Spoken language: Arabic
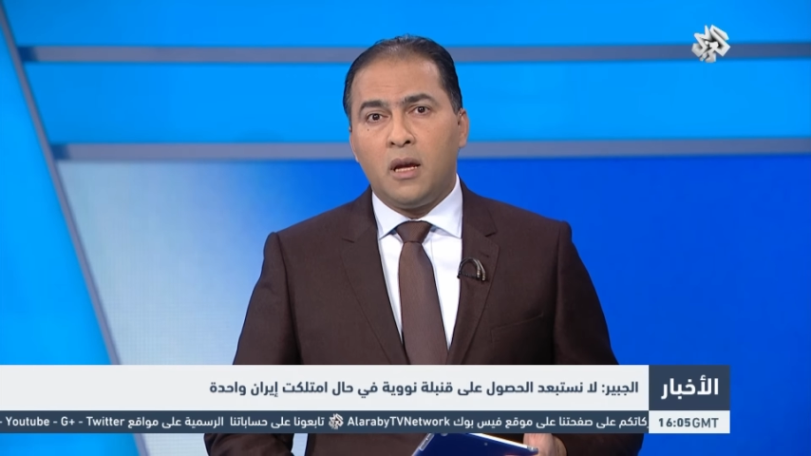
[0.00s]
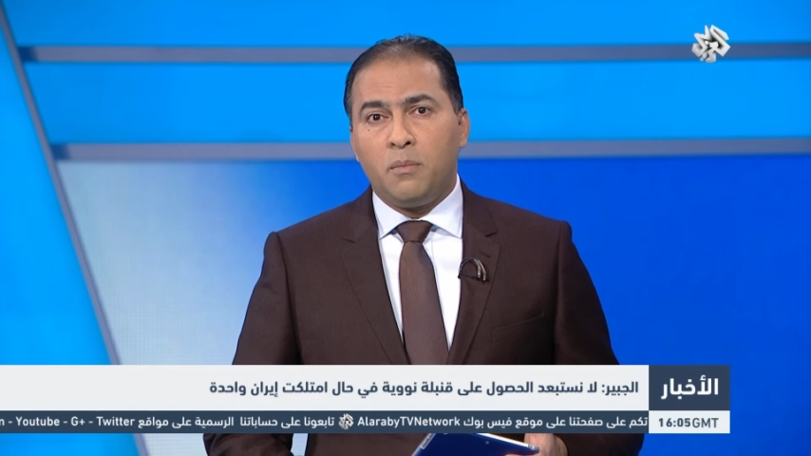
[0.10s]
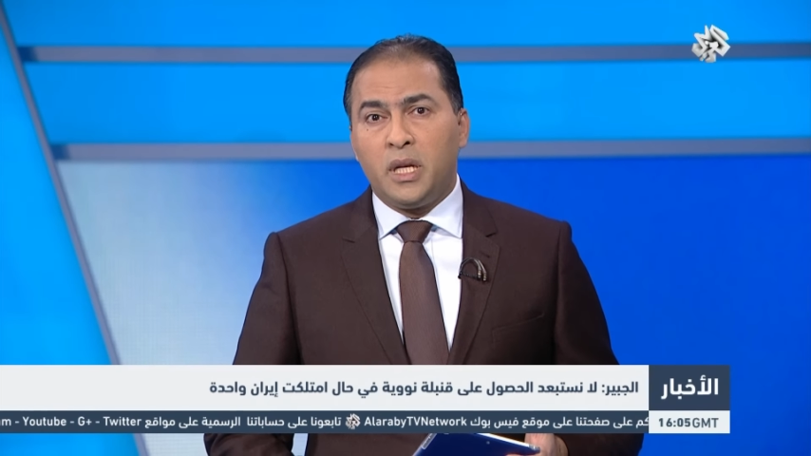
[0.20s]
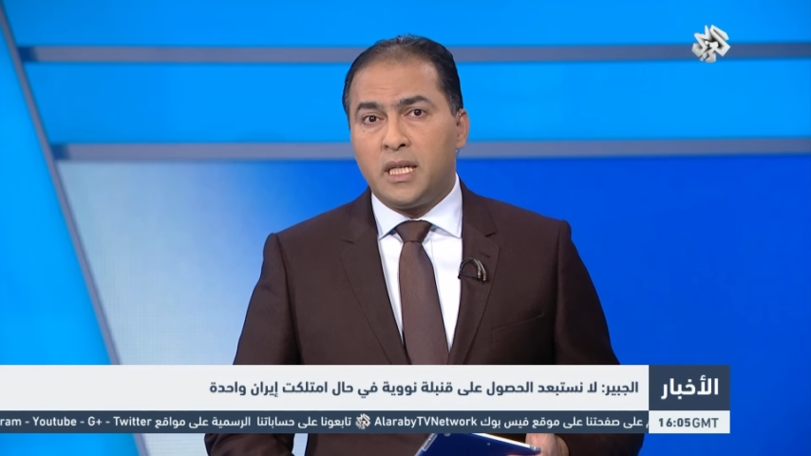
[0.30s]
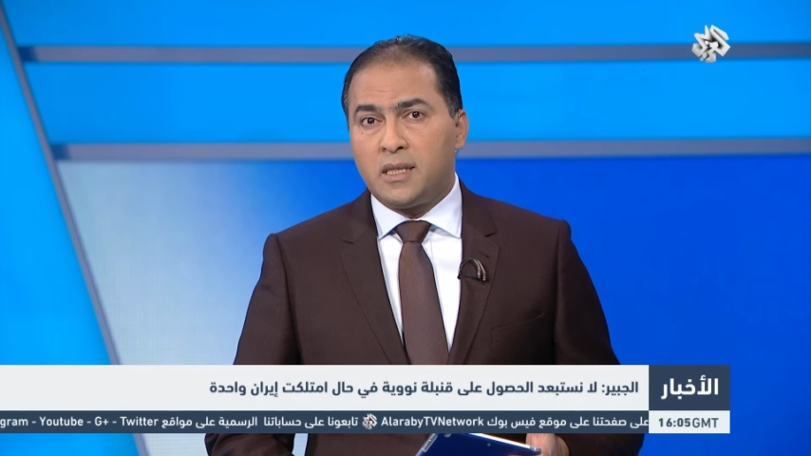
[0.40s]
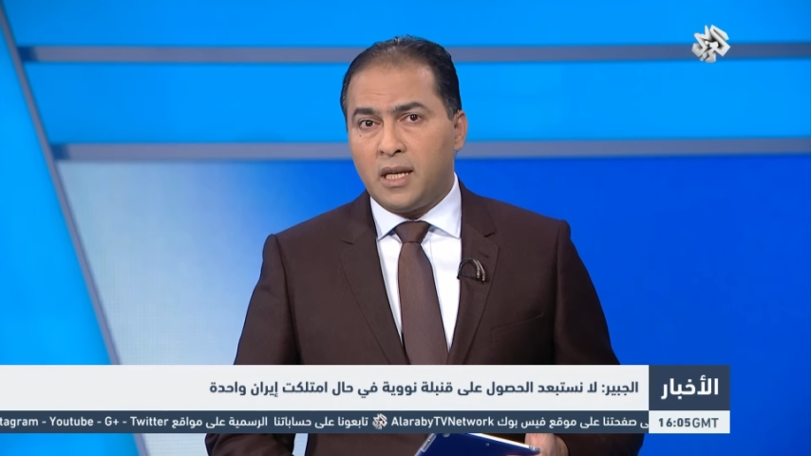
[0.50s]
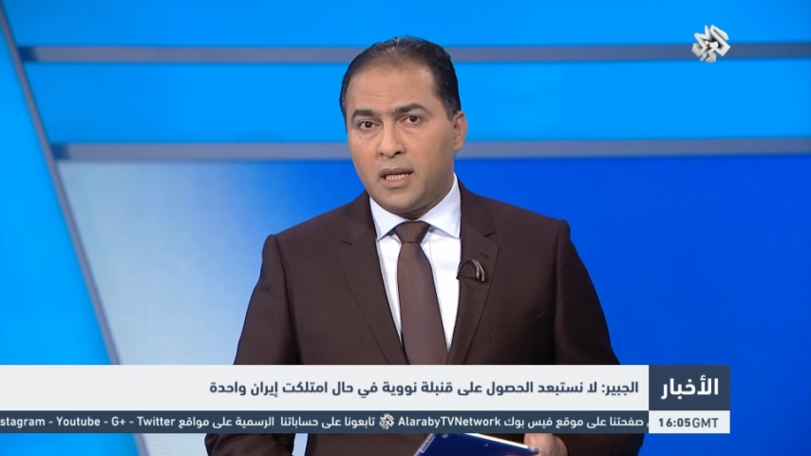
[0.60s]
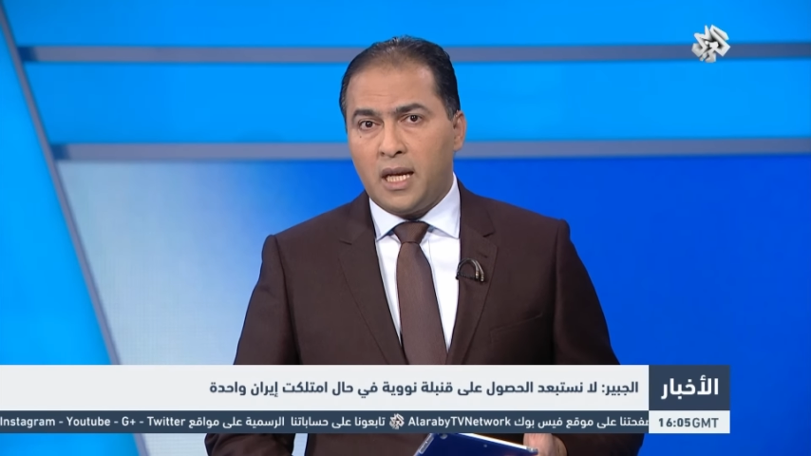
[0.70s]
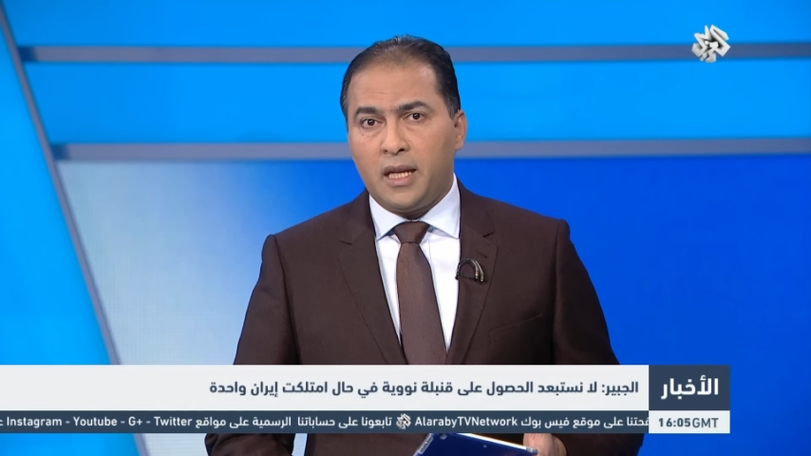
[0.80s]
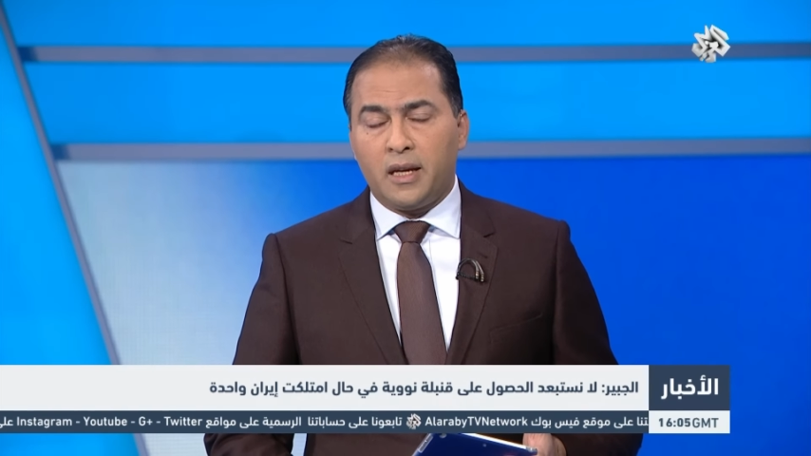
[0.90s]
من
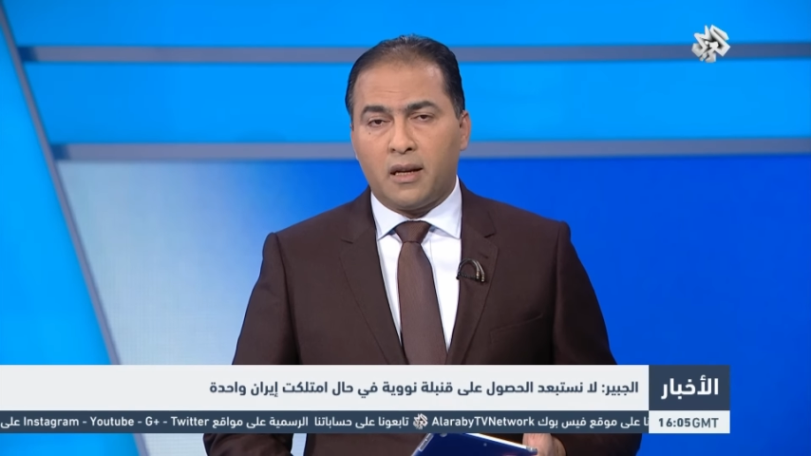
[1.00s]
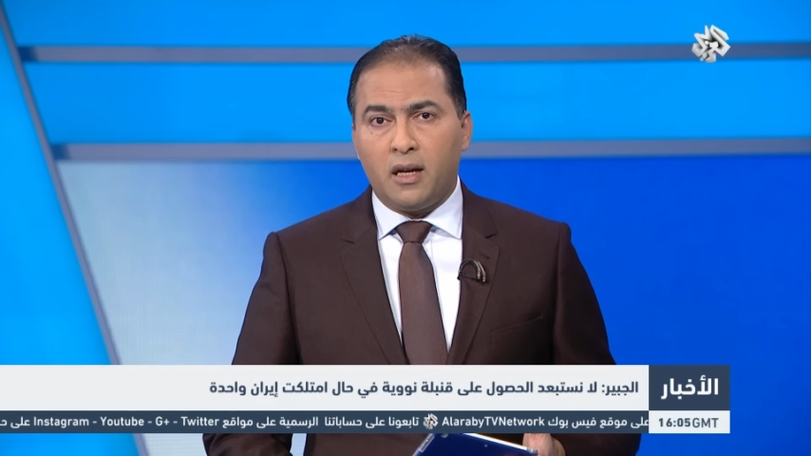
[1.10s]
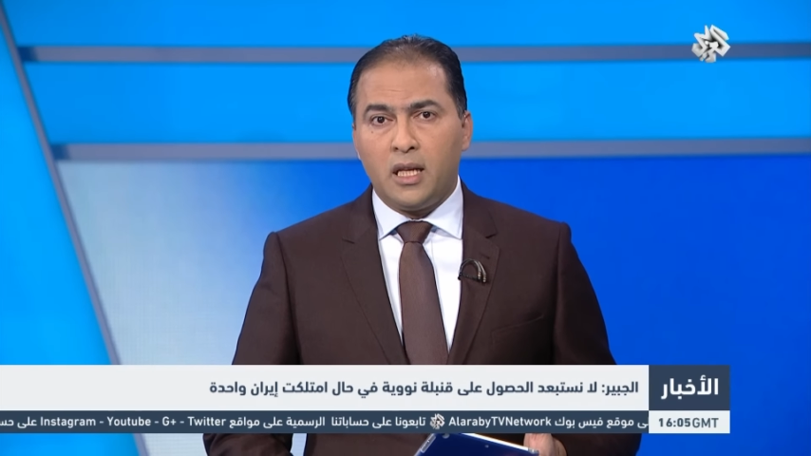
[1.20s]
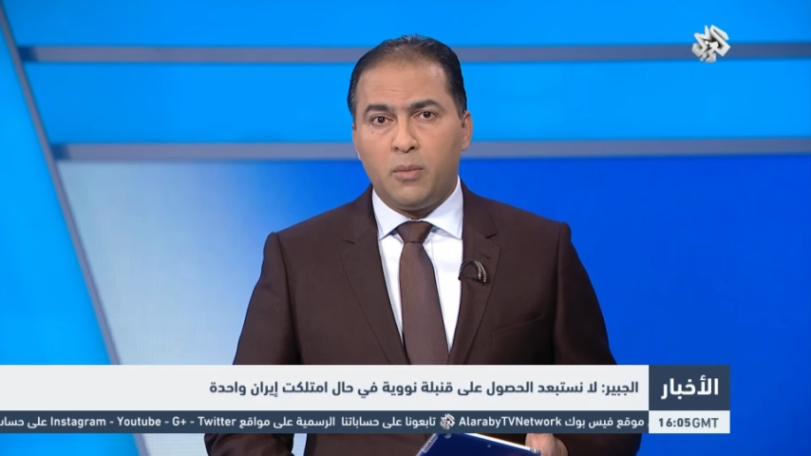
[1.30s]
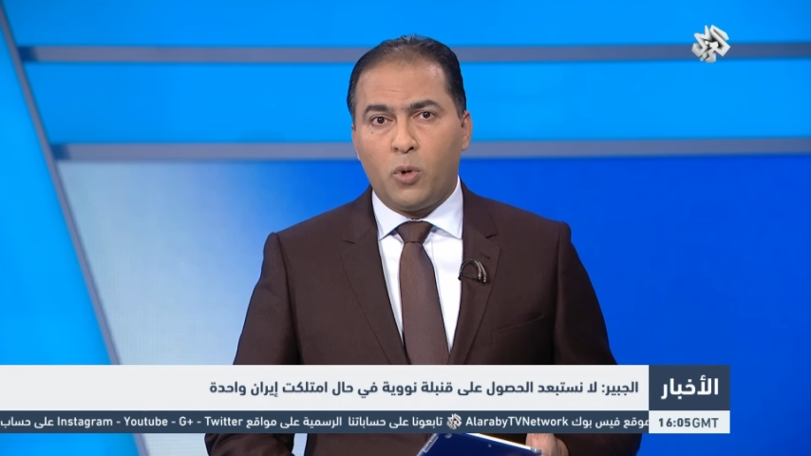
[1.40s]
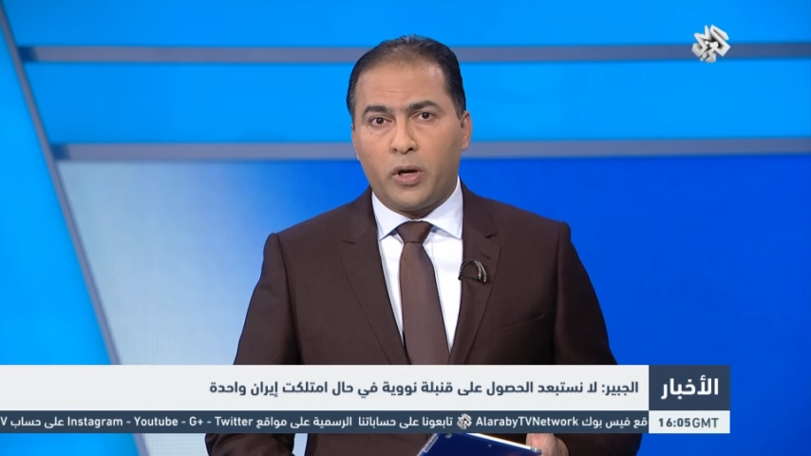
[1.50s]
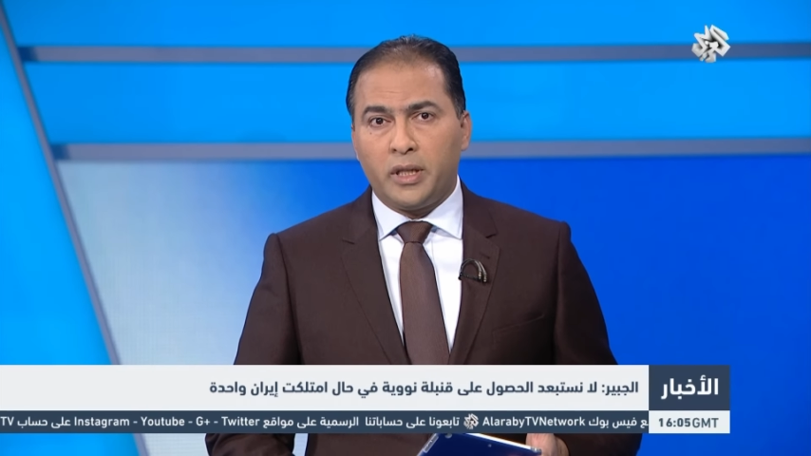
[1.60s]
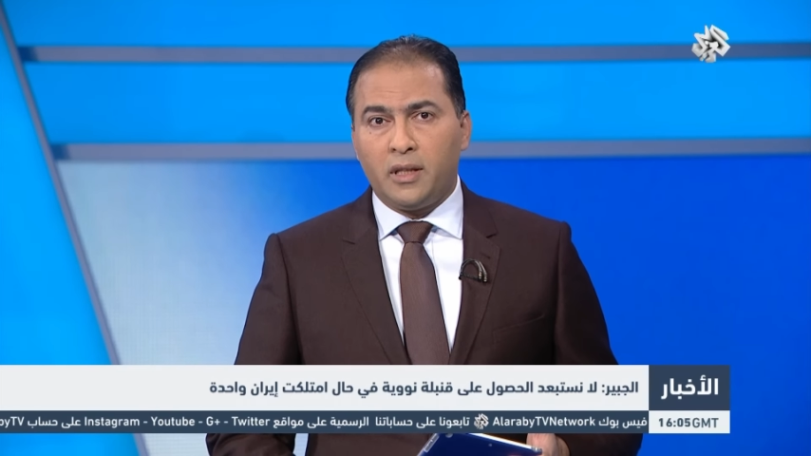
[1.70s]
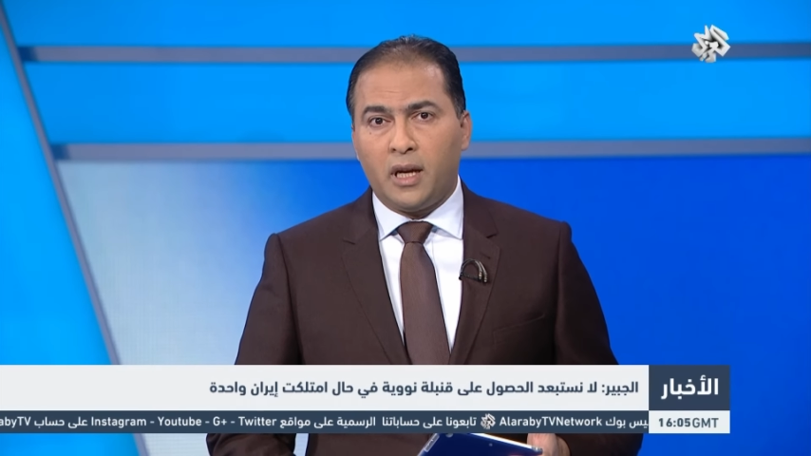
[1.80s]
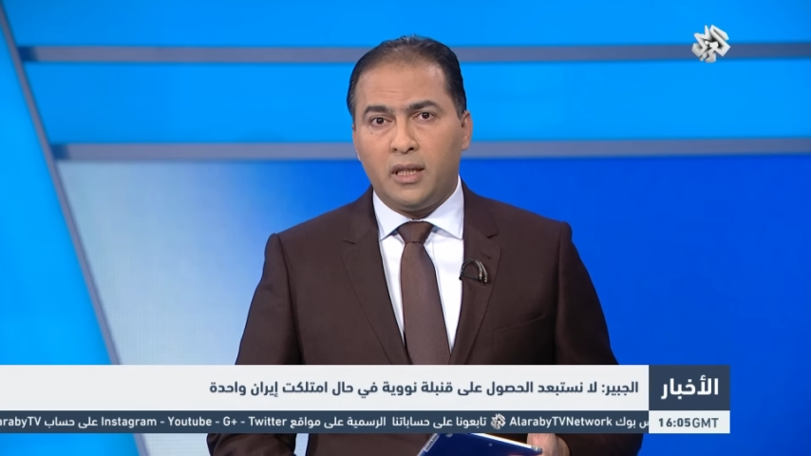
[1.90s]
استغلال إيران
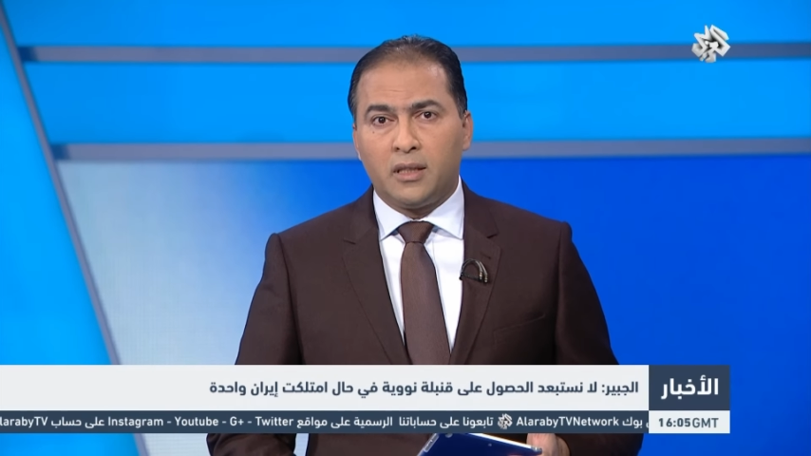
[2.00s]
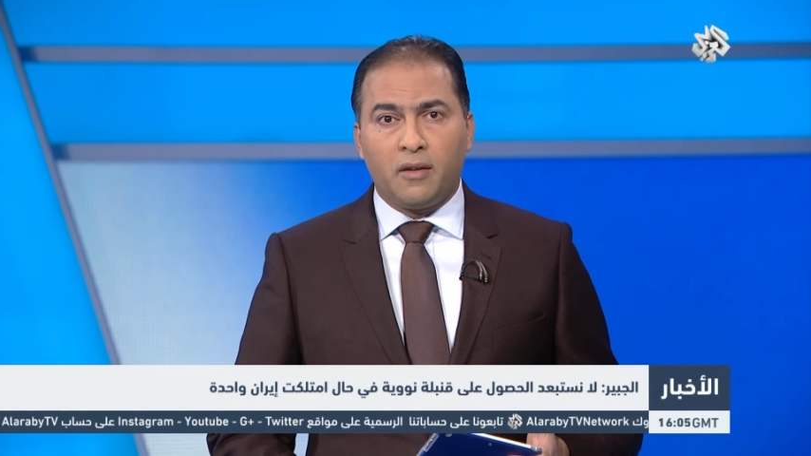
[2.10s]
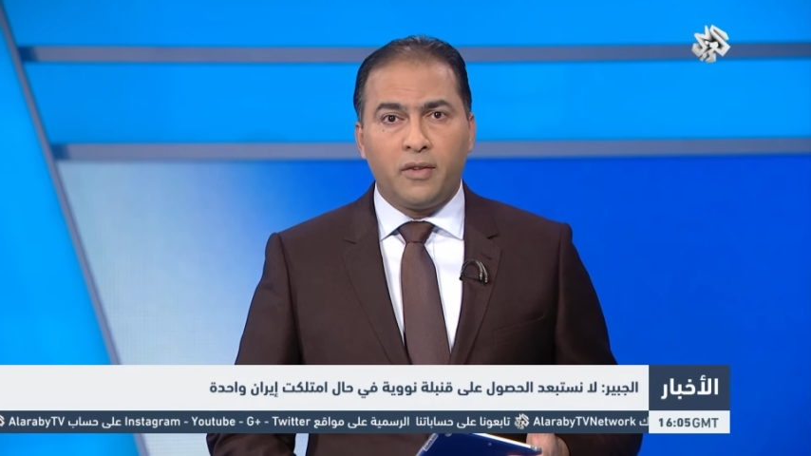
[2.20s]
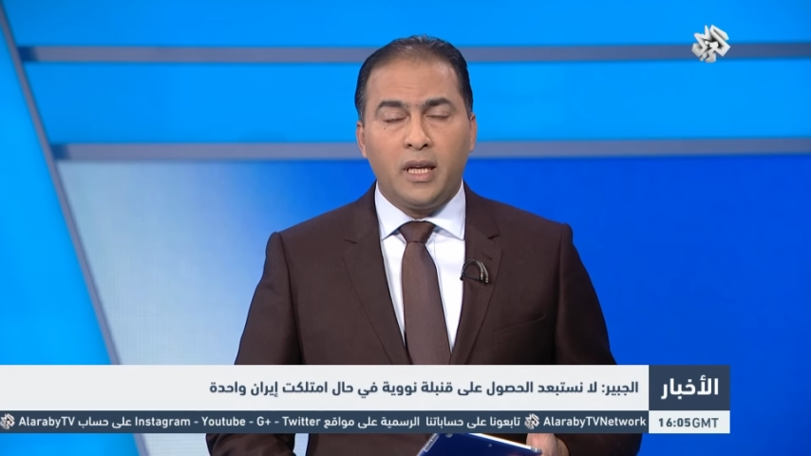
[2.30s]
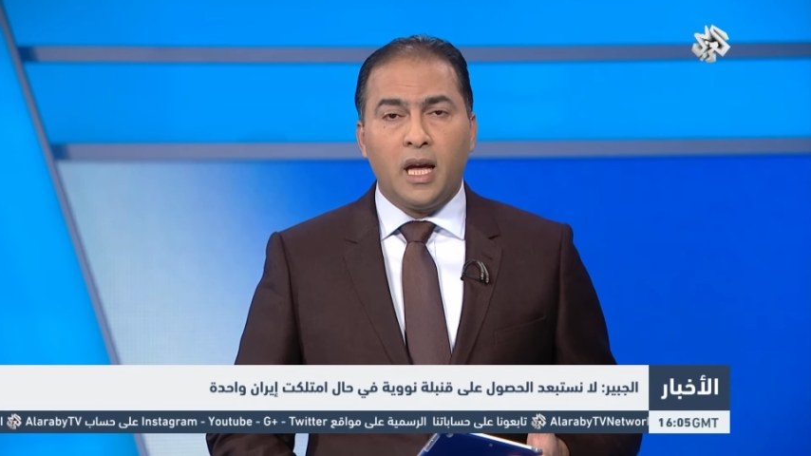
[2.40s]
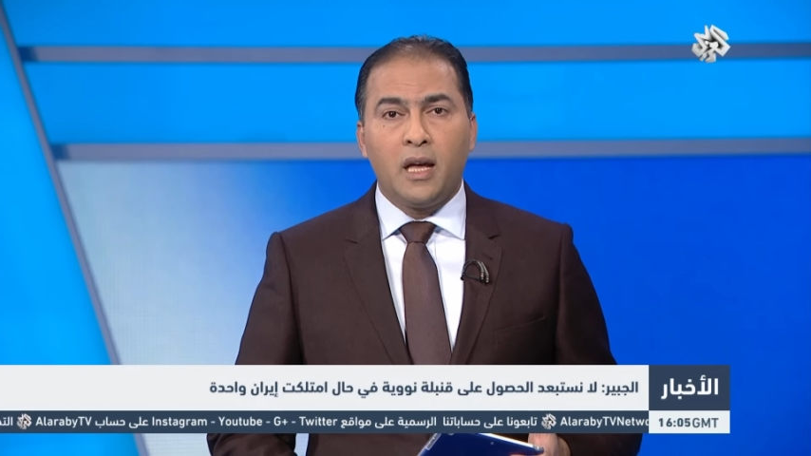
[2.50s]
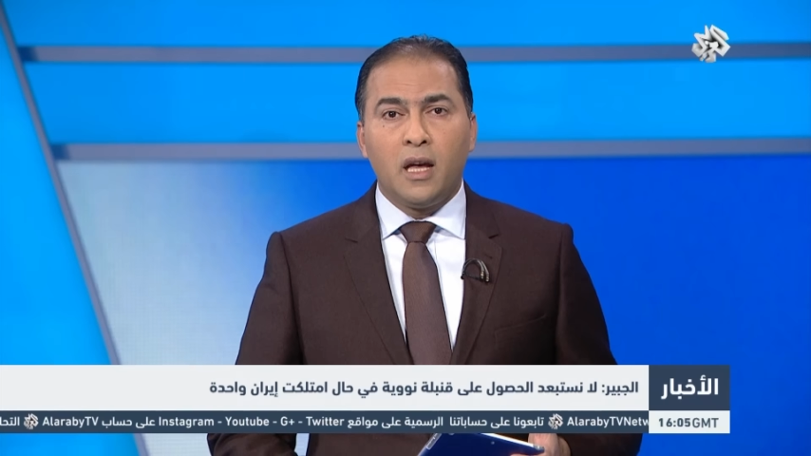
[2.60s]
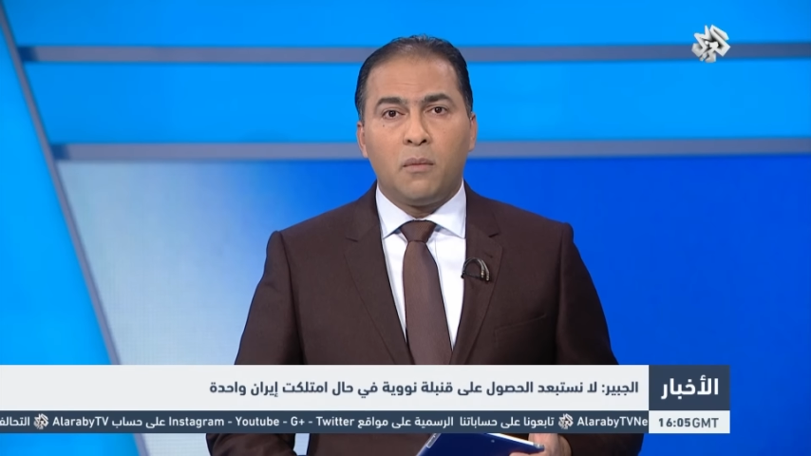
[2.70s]
لمواردها الإضافية